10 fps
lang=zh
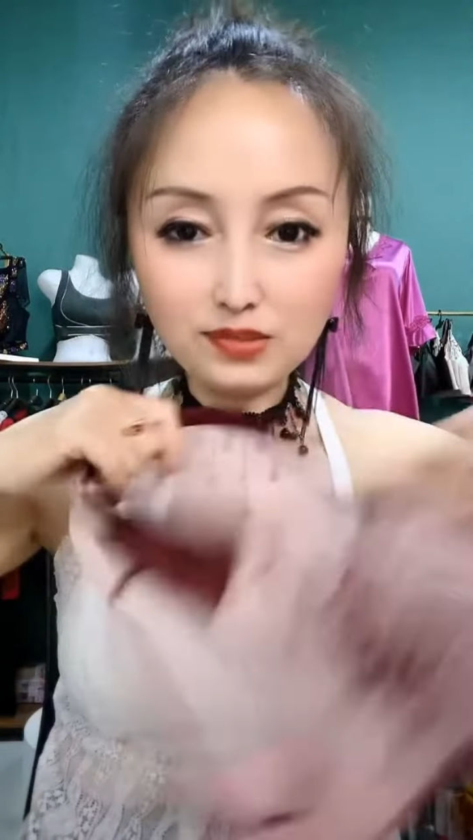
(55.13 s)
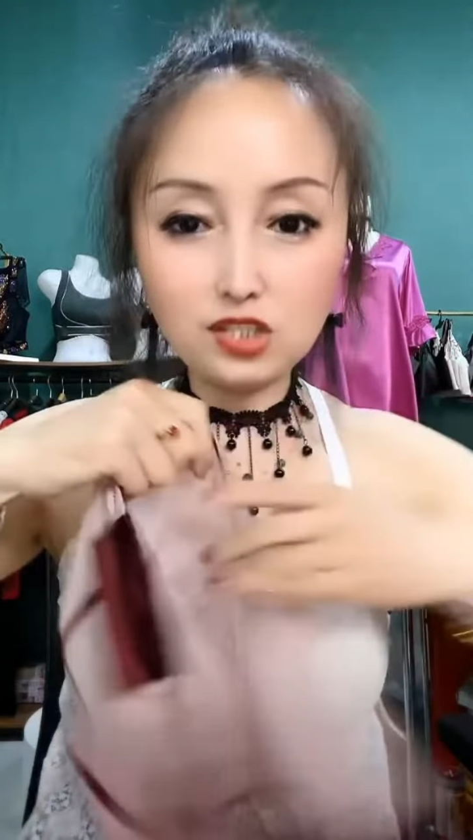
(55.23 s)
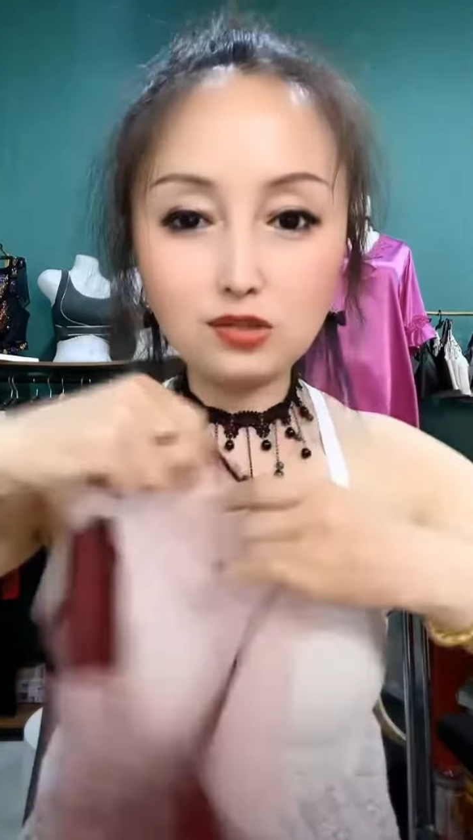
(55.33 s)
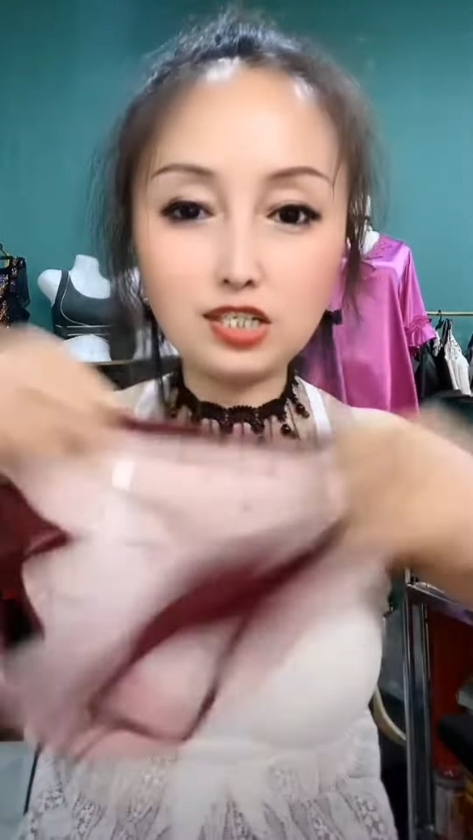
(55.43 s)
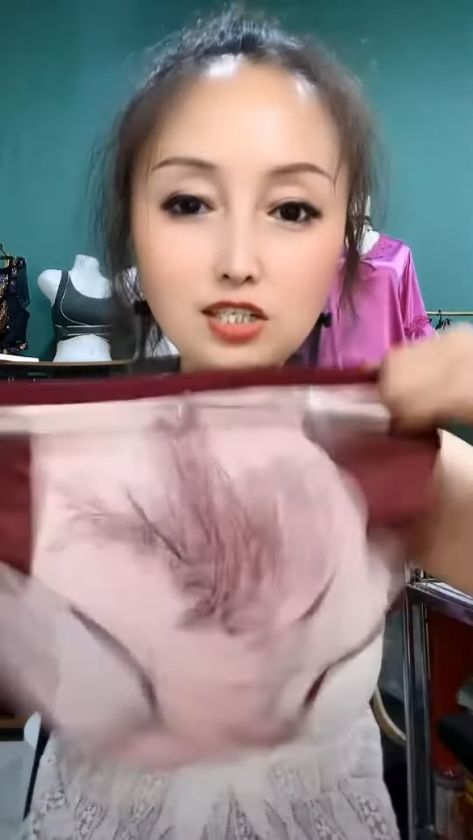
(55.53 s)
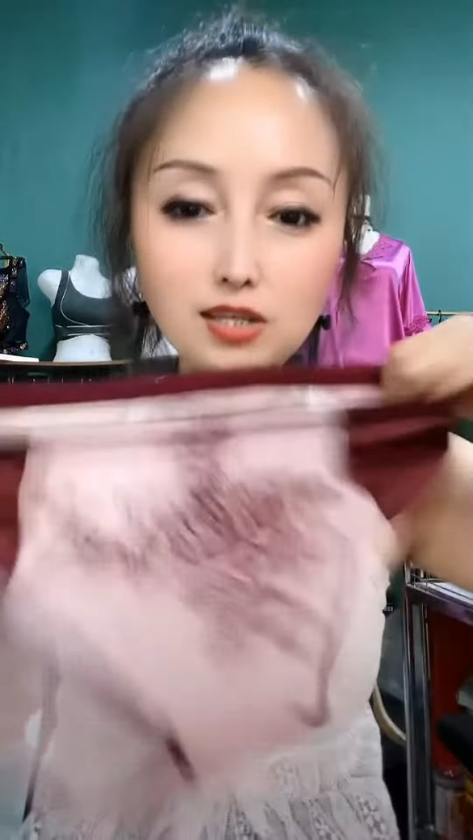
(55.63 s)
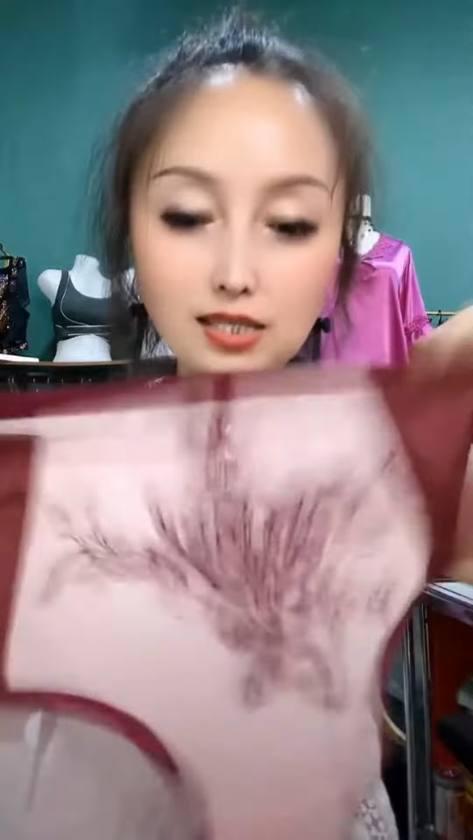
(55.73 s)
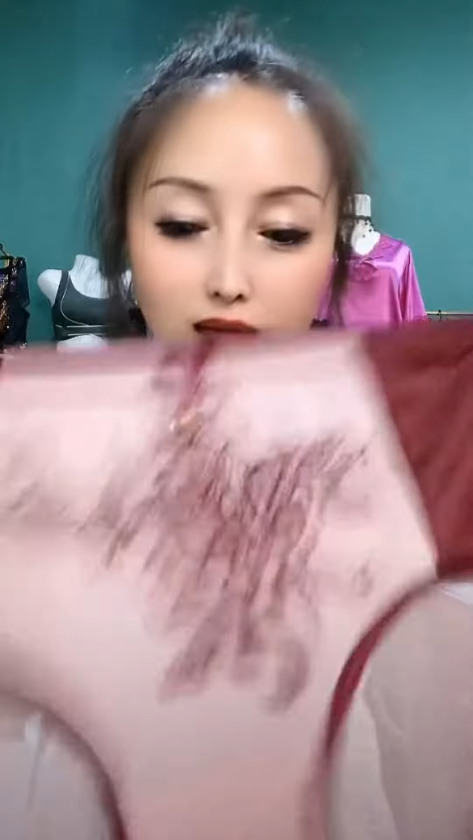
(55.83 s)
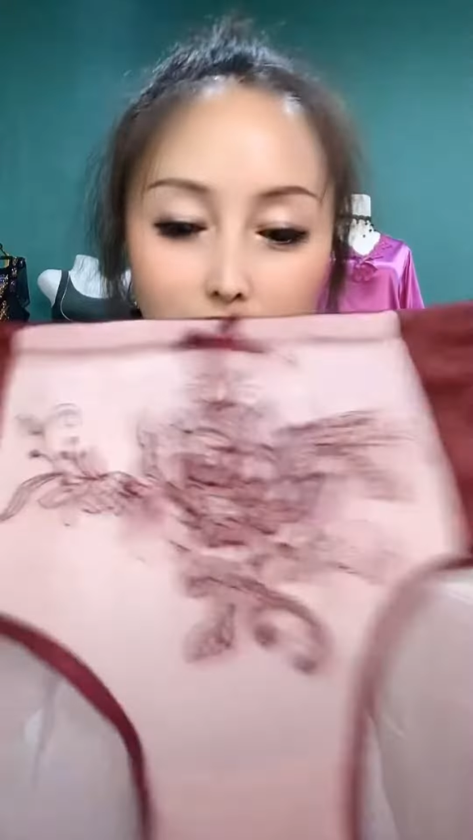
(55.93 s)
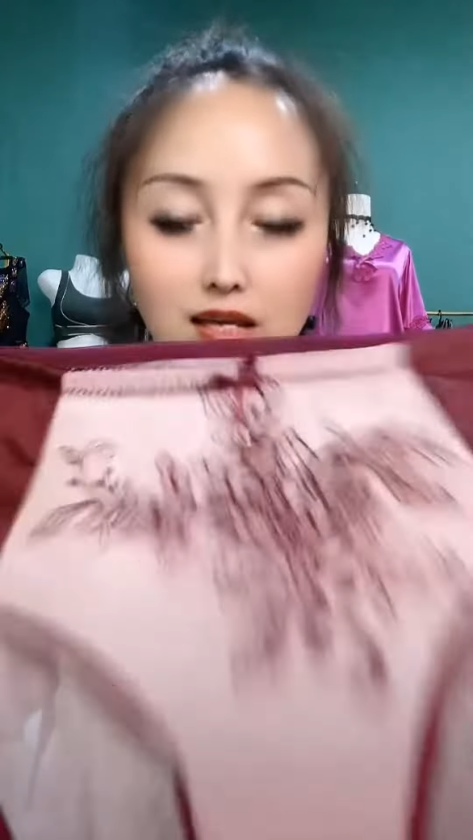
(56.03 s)
90
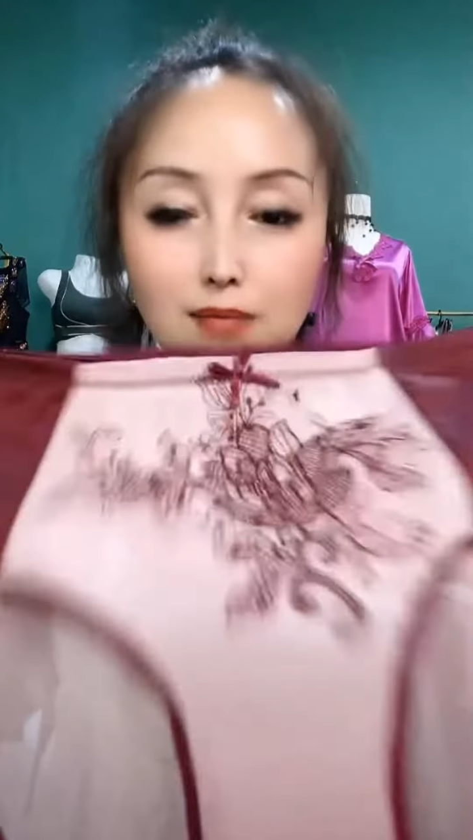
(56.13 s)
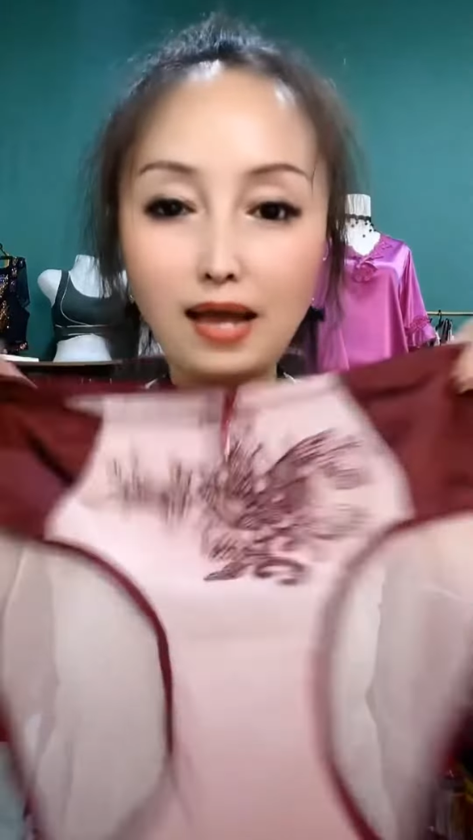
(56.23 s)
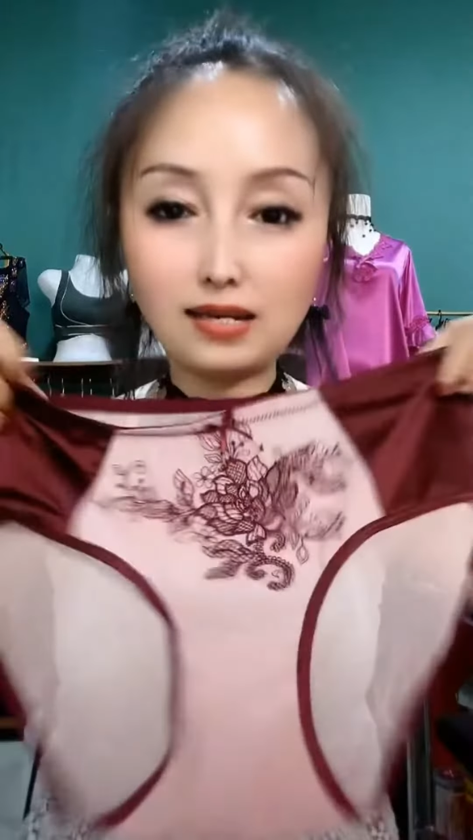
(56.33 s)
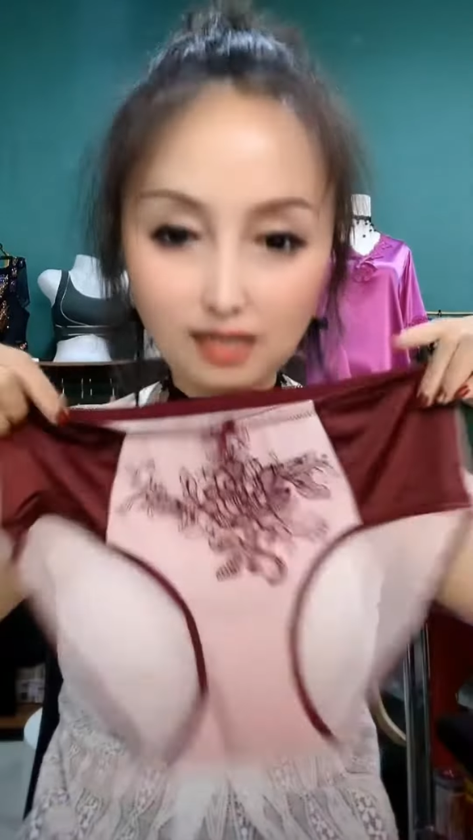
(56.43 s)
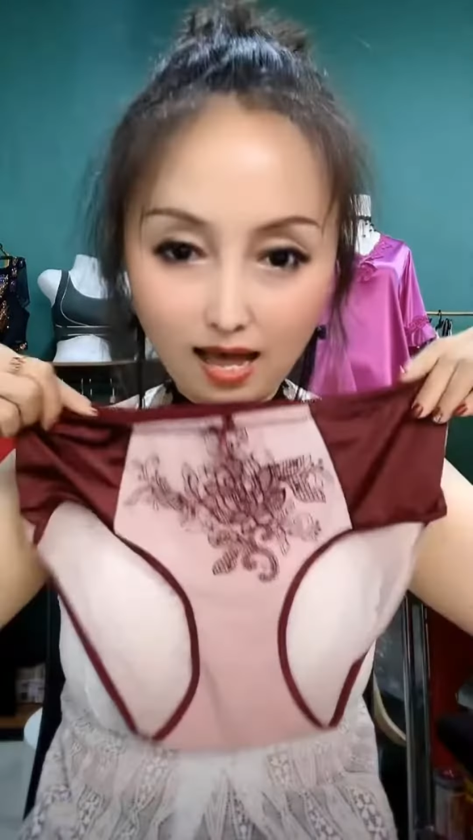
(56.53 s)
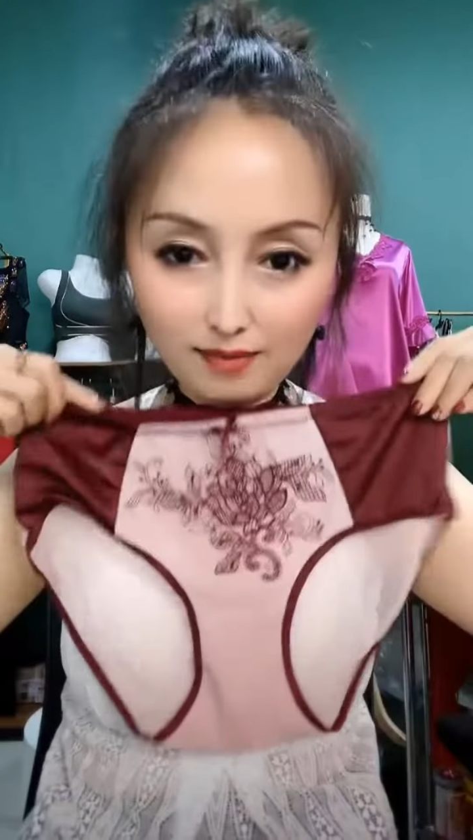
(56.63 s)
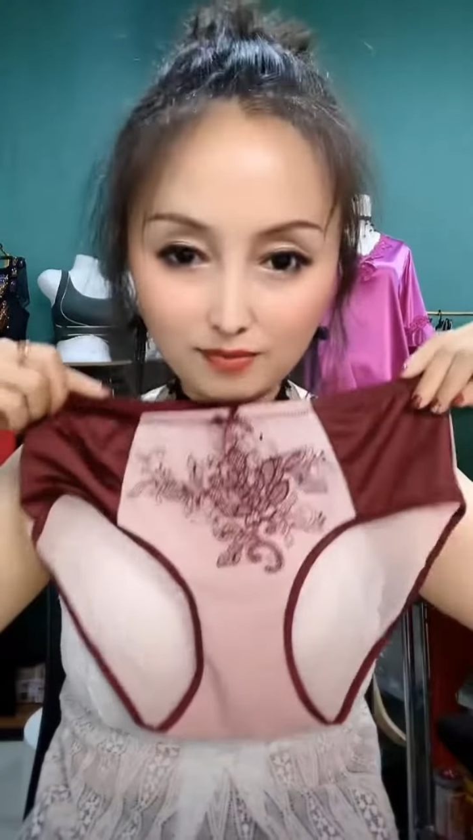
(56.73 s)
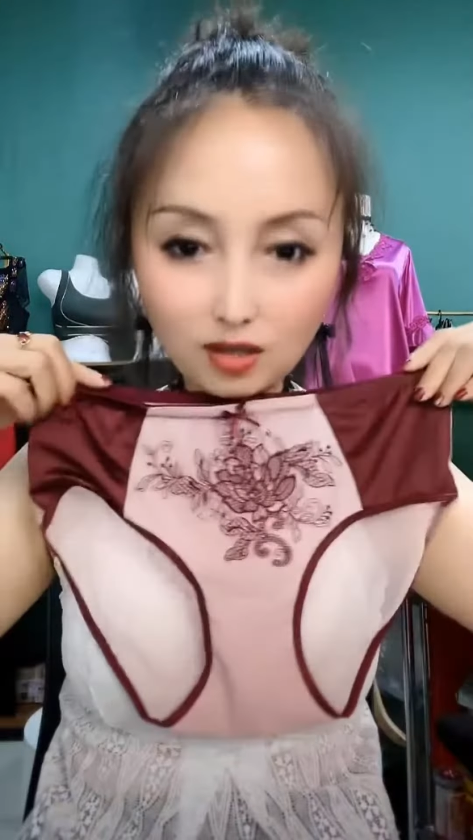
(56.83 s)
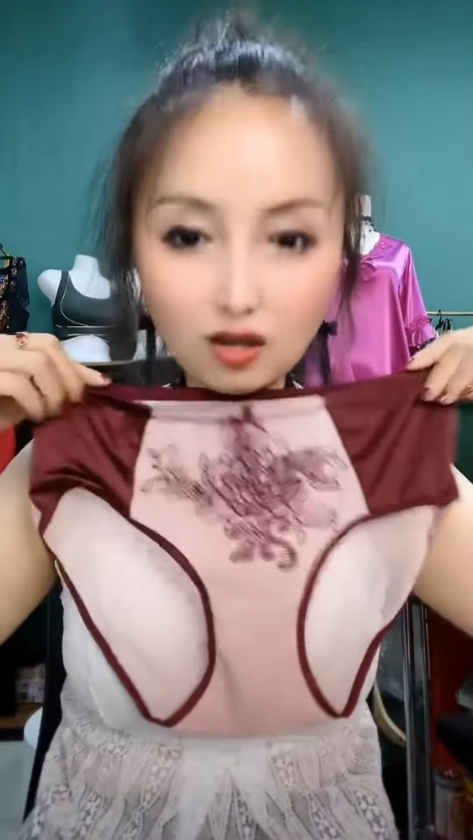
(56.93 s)
穿到130，